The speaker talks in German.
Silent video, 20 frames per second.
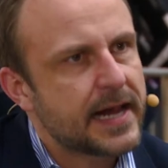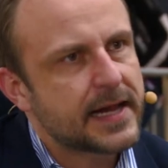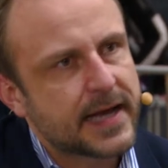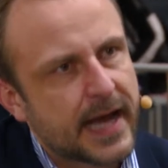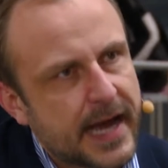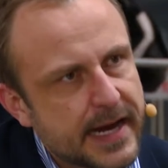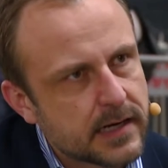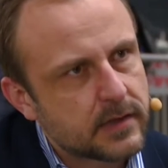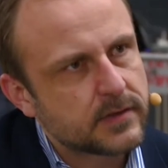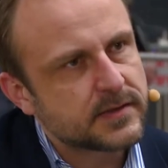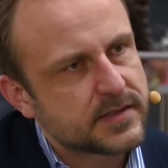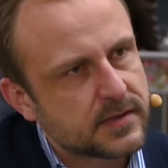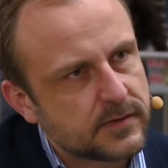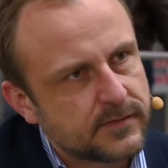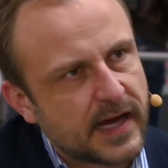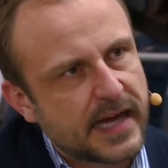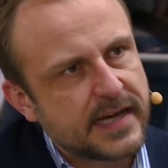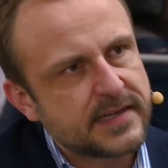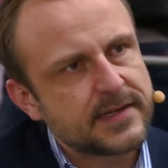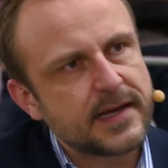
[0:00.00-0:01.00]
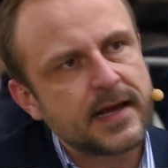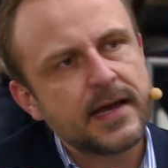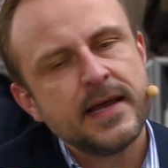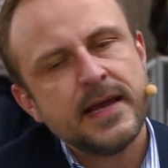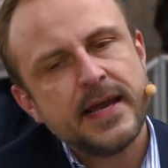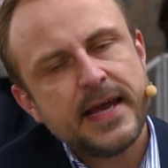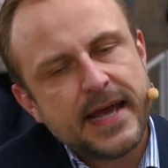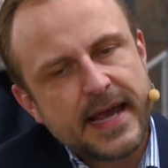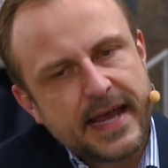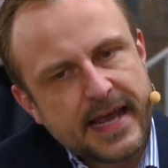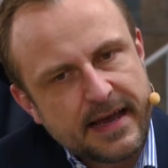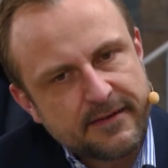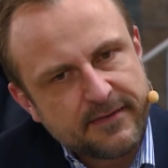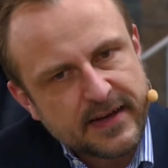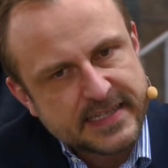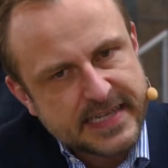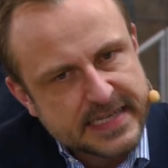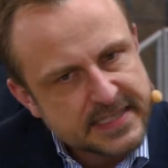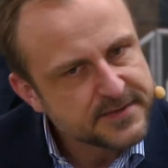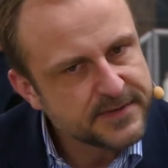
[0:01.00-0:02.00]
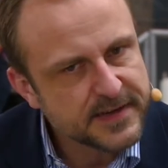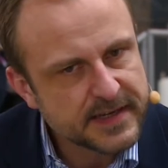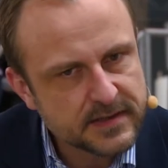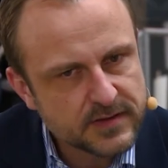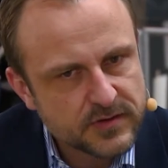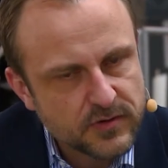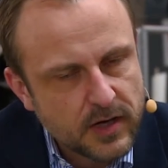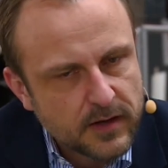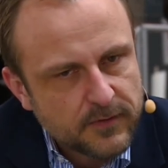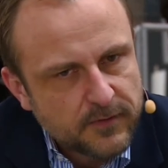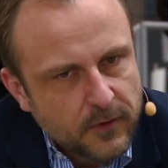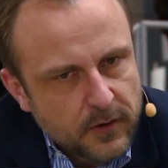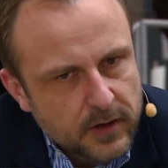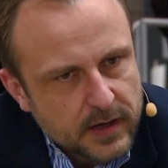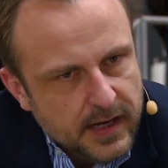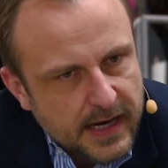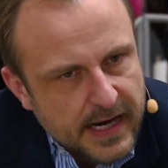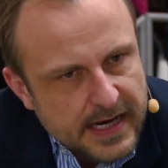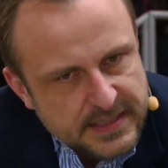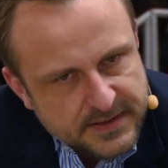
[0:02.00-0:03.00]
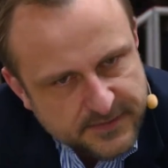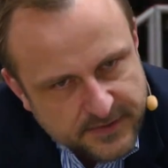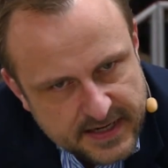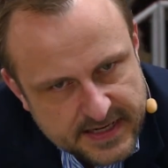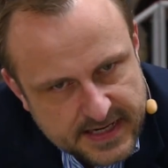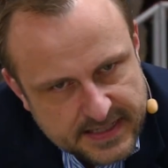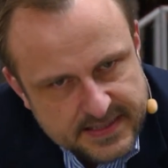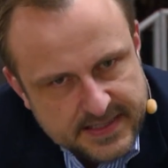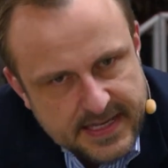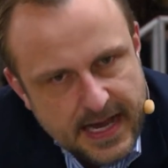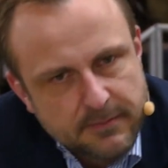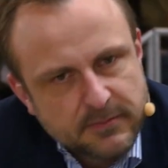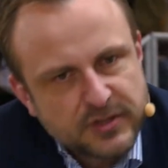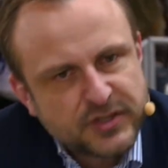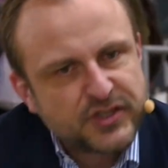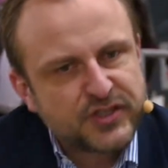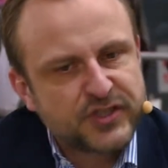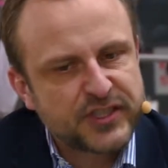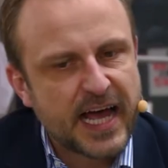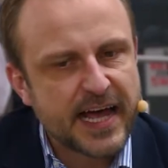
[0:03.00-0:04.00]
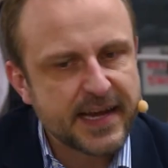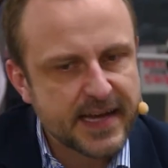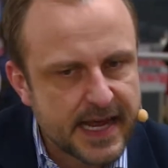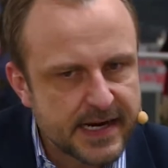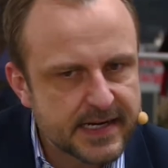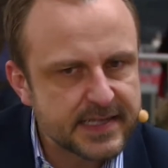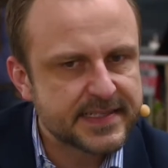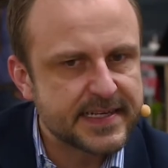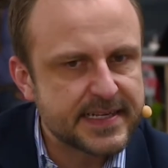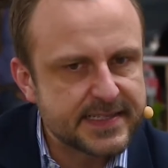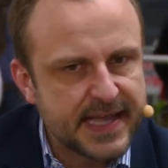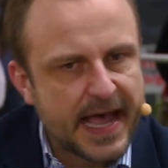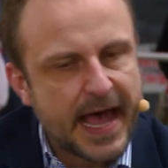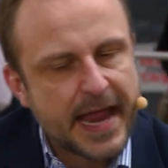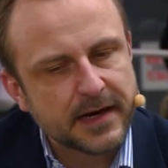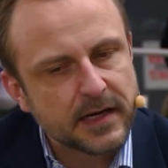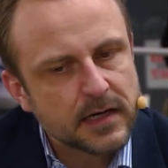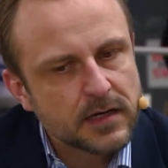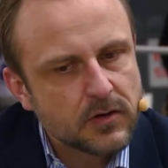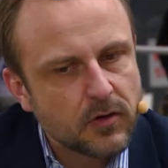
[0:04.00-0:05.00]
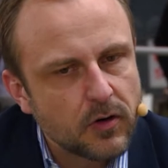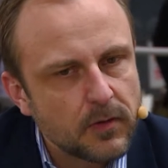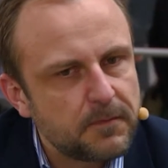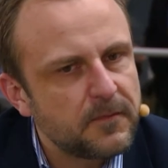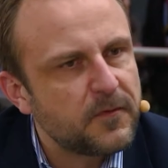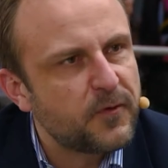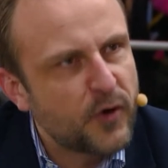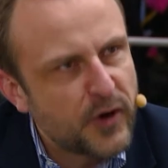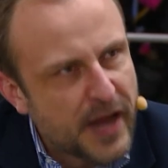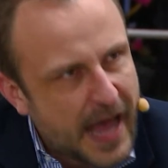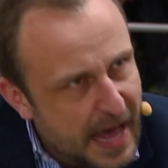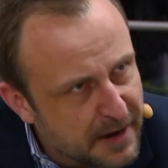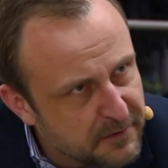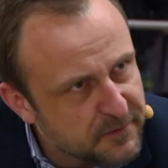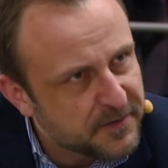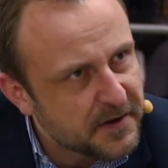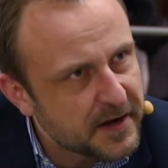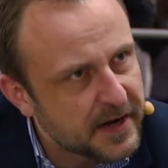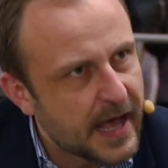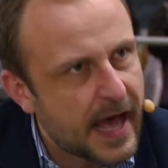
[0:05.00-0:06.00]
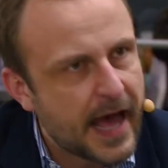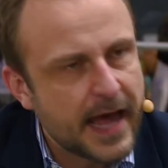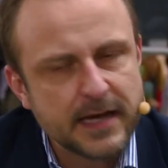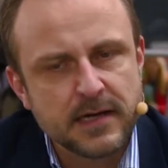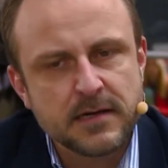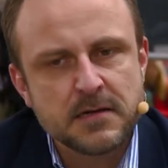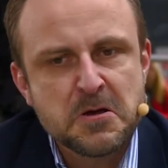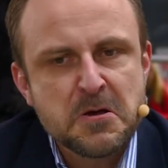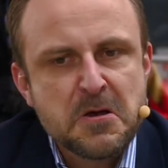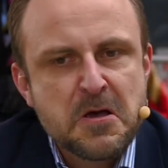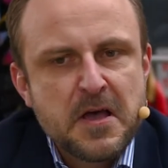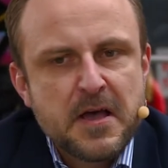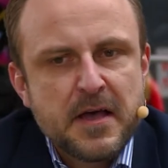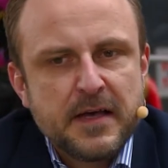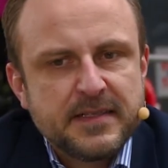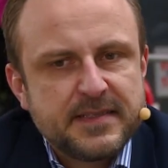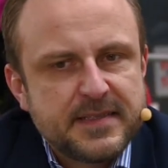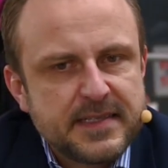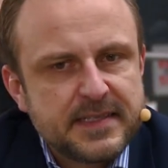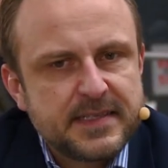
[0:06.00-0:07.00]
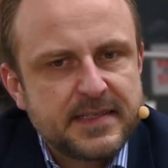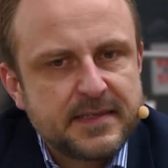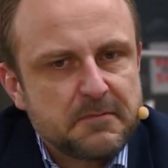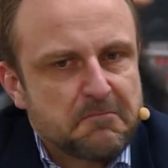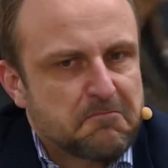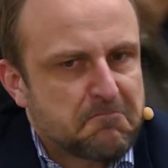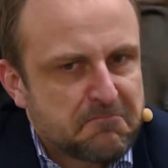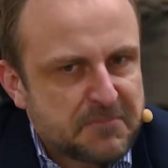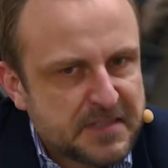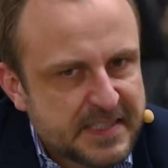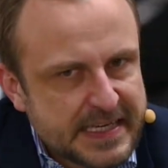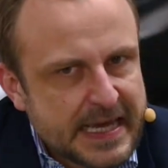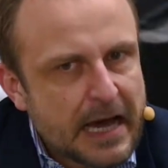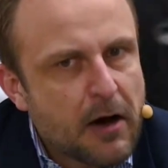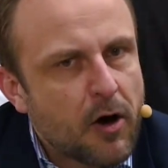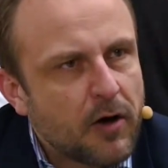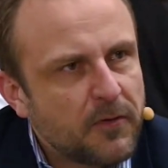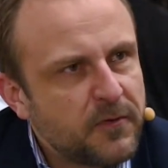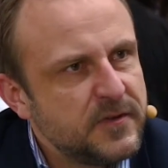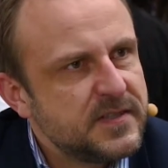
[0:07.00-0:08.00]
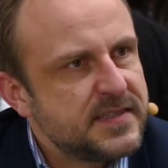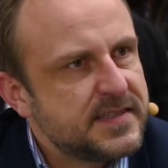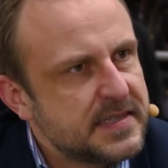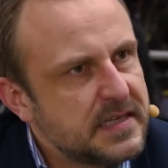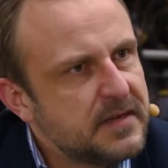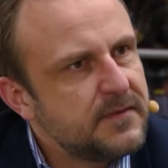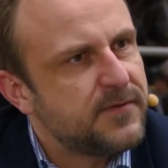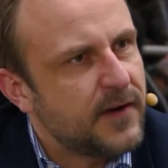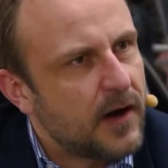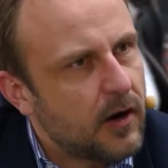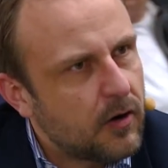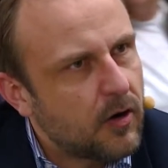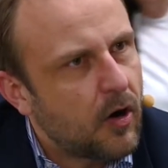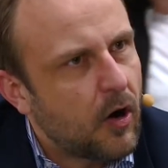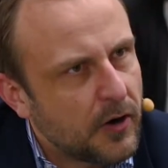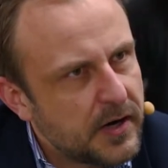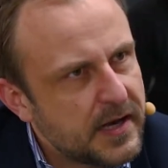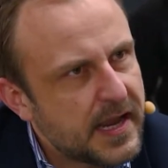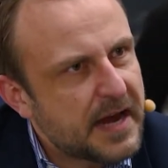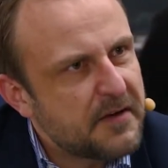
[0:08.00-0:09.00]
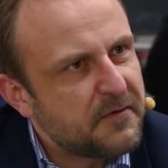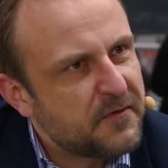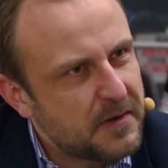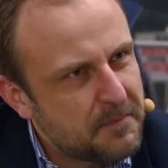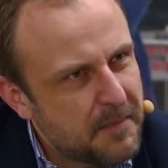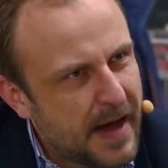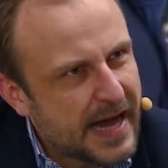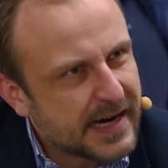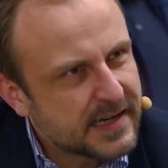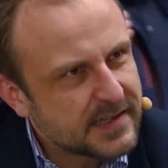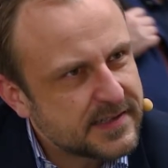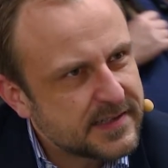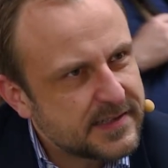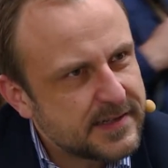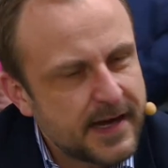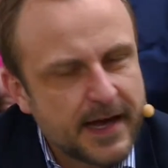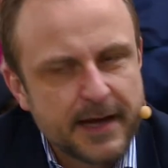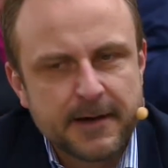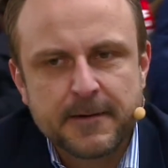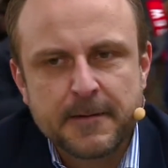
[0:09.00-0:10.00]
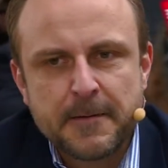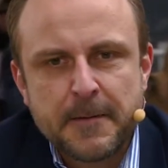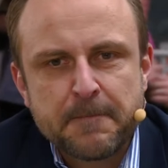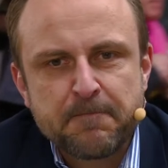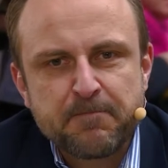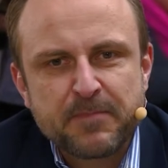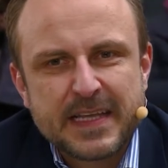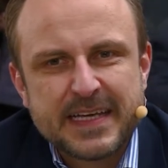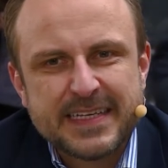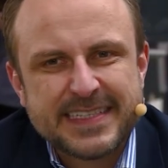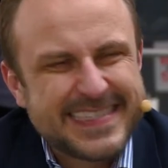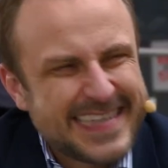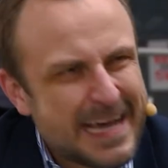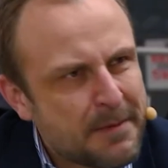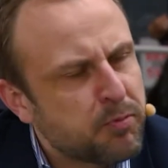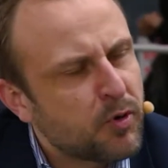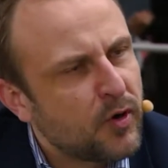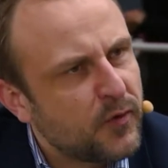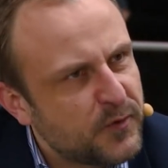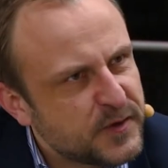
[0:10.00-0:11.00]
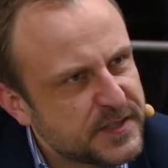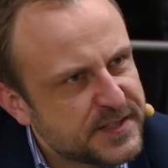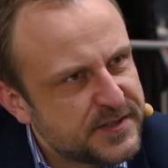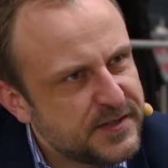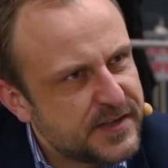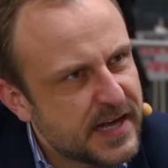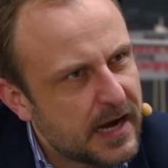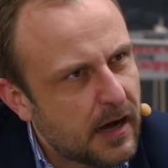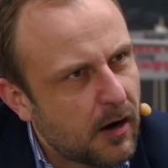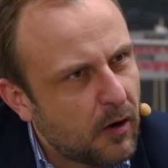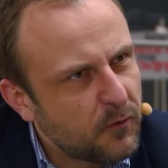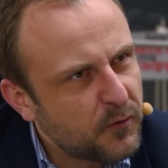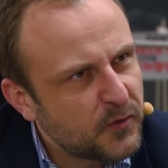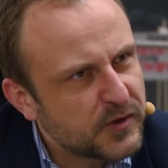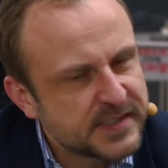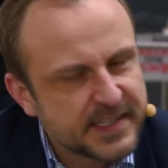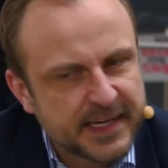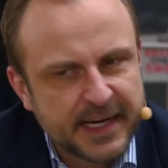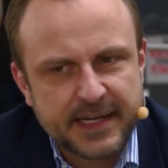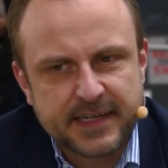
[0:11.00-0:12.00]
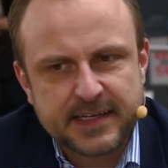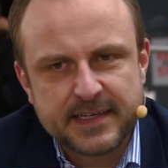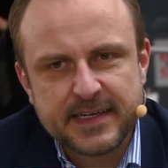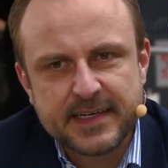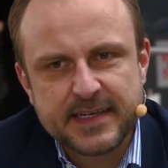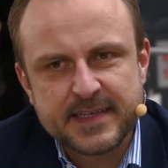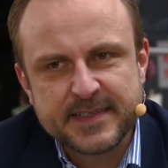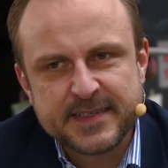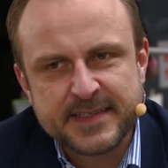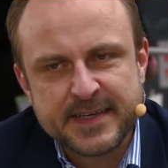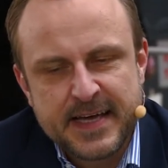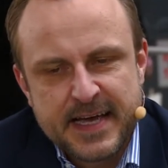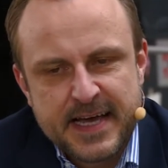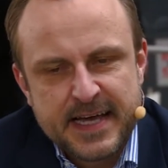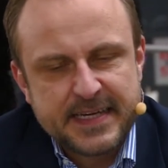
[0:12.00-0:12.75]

Al-Qaida und so weiter. Er war deswegen so erfolgreich, weil der Islamische Staat anders als andere Gruppen von Anfang an sich sehr offensiv auch online vermarktet hat, sehr professionell aufgetreten ist.